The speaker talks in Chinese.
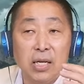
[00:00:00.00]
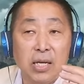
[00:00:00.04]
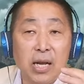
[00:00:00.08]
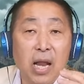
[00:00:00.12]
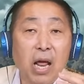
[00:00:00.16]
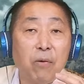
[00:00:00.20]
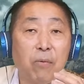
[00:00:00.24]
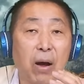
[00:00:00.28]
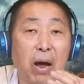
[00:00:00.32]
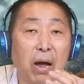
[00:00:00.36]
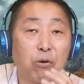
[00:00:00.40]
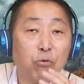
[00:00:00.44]

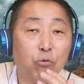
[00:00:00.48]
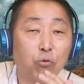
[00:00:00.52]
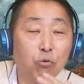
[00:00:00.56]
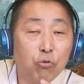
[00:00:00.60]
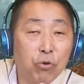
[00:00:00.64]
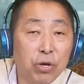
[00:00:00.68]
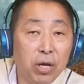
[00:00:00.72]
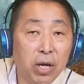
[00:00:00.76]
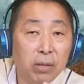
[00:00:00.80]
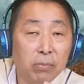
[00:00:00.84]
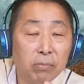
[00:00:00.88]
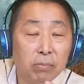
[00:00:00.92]
内外
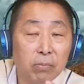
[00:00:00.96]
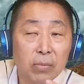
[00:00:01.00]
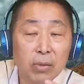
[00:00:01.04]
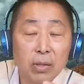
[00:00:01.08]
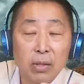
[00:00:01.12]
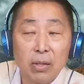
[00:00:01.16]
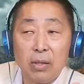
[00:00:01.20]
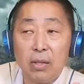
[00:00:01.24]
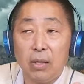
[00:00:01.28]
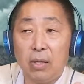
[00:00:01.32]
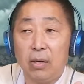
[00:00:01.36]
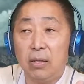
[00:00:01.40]
呼应
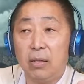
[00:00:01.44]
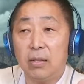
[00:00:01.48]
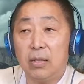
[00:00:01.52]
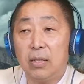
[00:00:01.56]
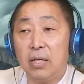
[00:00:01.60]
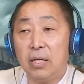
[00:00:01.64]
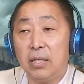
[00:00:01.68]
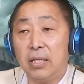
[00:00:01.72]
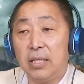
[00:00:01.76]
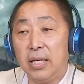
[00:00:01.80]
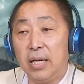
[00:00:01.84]
的这